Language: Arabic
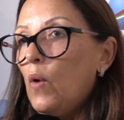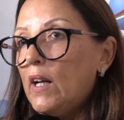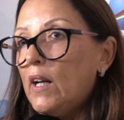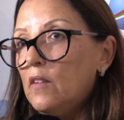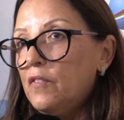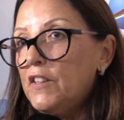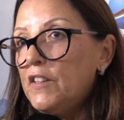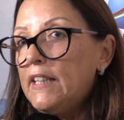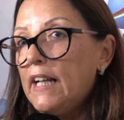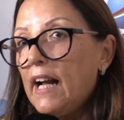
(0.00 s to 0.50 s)
واحد
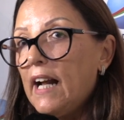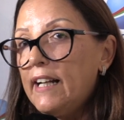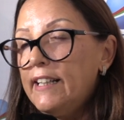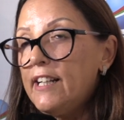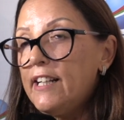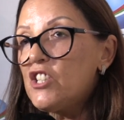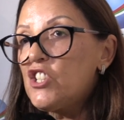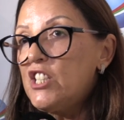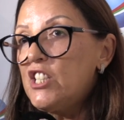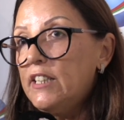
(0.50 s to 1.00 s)

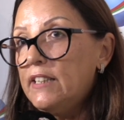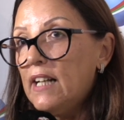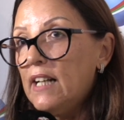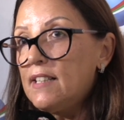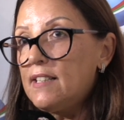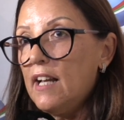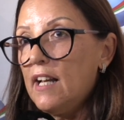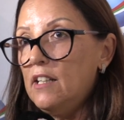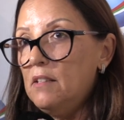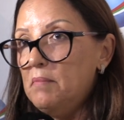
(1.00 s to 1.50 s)
الفيدراليه جديده
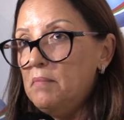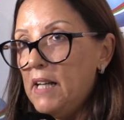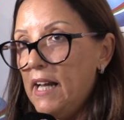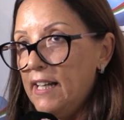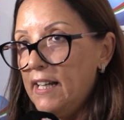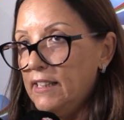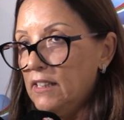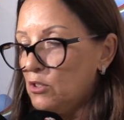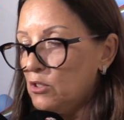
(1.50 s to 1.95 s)
للتعليم العالي